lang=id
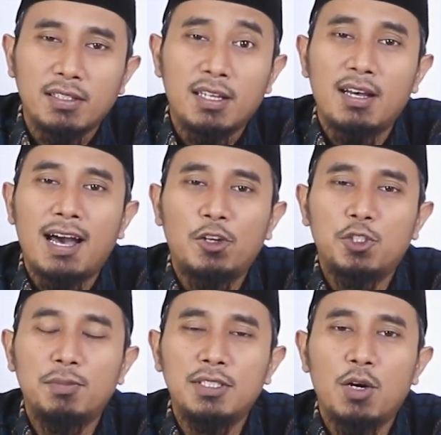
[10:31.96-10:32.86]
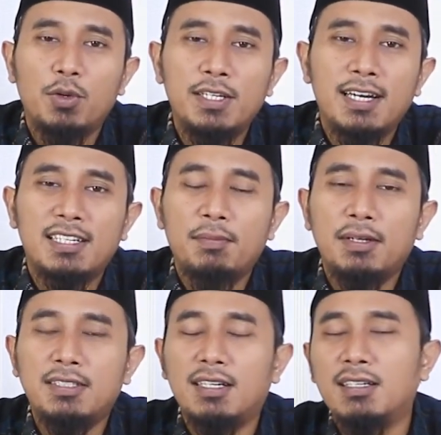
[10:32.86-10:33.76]
kita harus menjauhi yang
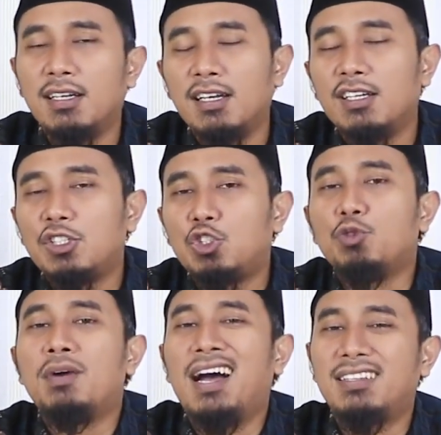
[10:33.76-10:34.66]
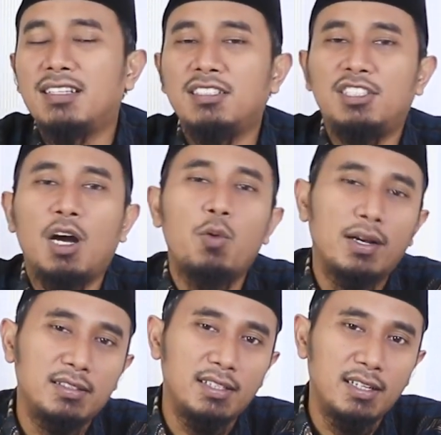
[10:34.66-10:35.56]
namanya syubhat dan
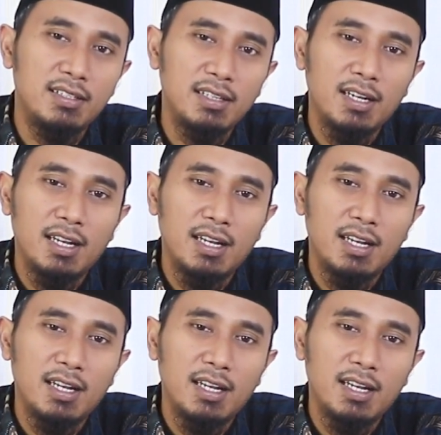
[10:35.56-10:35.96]
syahwat ya.